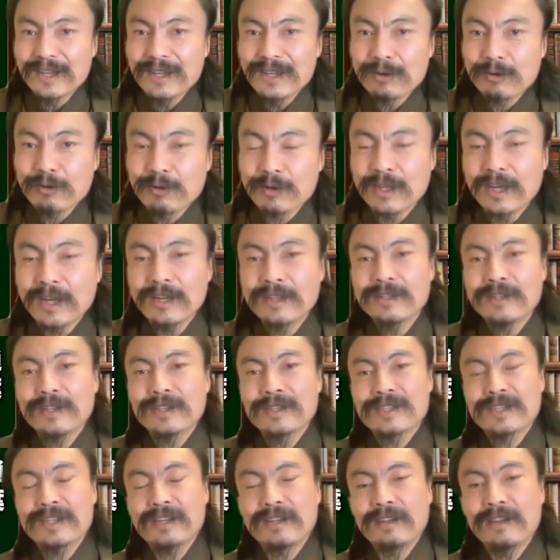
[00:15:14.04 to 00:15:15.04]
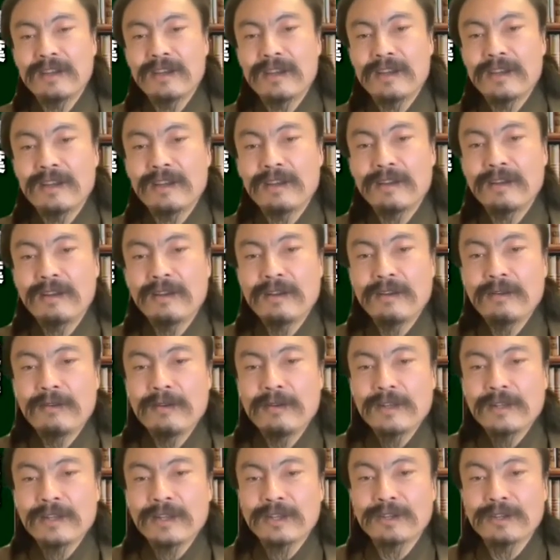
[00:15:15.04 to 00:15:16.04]
これ何ですかね？
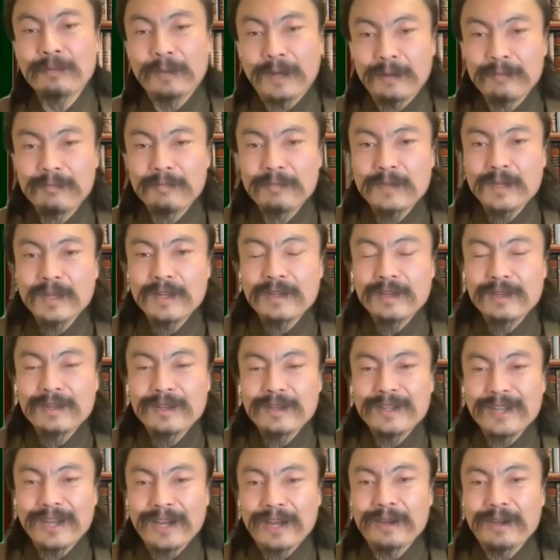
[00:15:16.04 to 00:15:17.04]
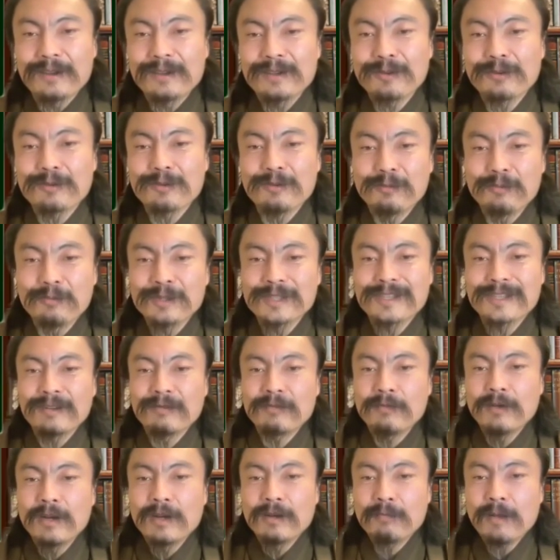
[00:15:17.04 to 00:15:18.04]
例えば、ね、よく思いつく。
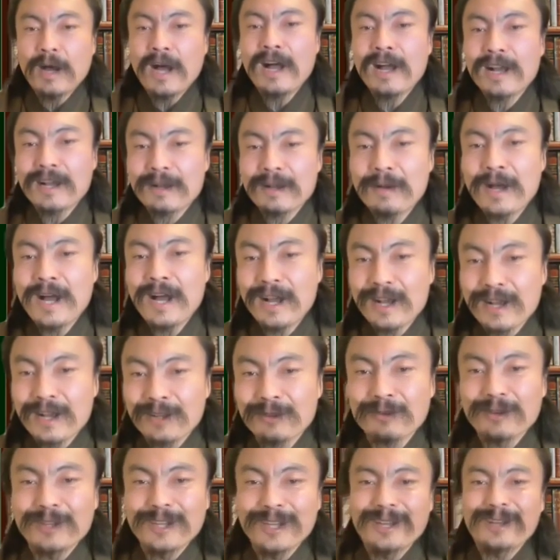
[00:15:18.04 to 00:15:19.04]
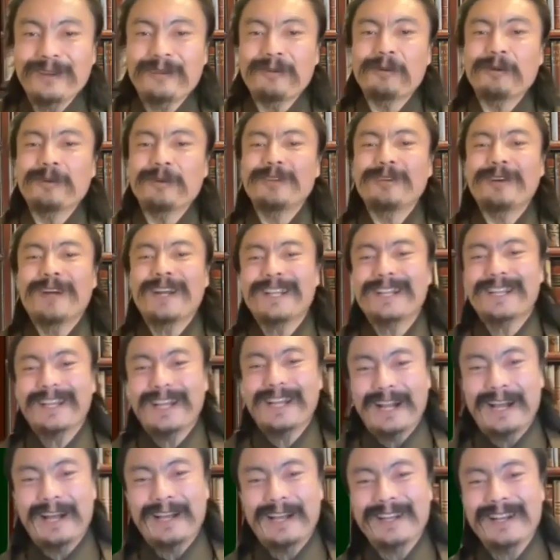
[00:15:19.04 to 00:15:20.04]
バーカバーカとかね、こう言われた
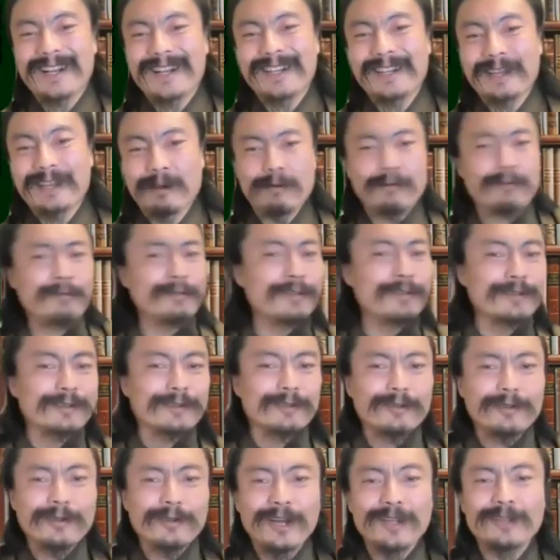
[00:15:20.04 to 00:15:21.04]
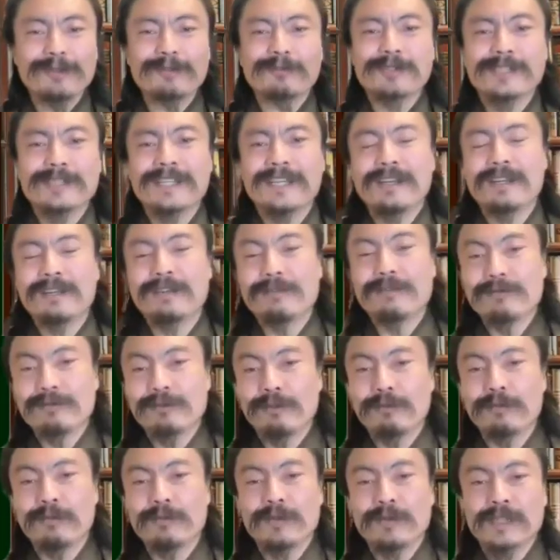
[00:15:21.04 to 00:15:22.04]
ら、なんかね、おーって反応したい
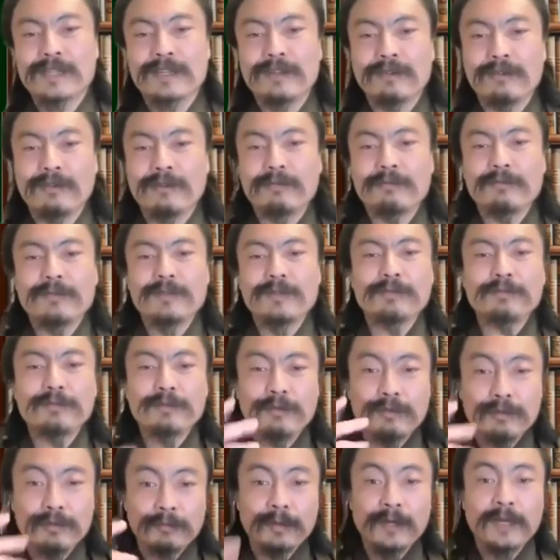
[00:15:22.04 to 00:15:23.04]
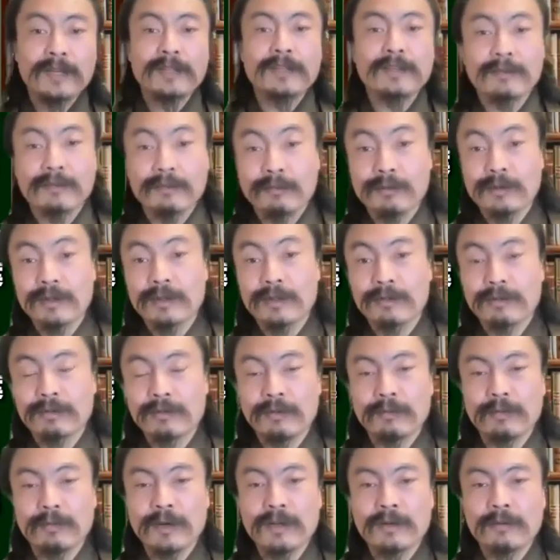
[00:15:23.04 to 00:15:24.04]
と思いますけど、自分のことバカだと思ってる人
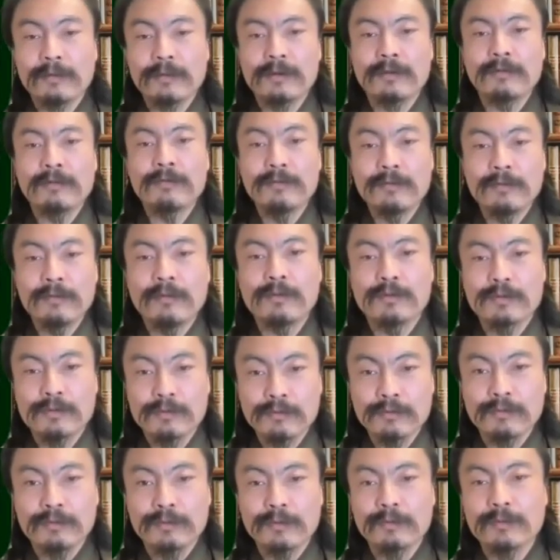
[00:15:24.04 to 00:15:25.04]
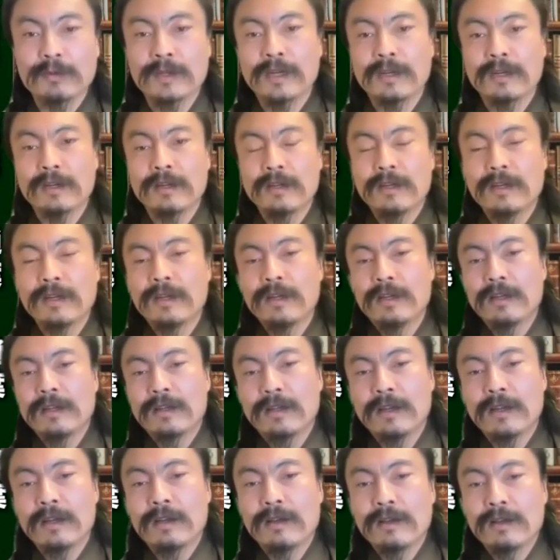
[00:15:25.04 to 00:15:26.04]
はバーカバーカ、うん、おそう、みたい
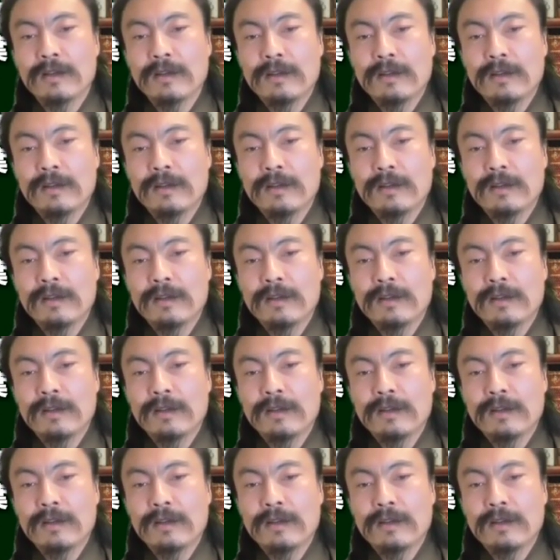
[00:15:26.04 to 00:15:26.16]
な。ね。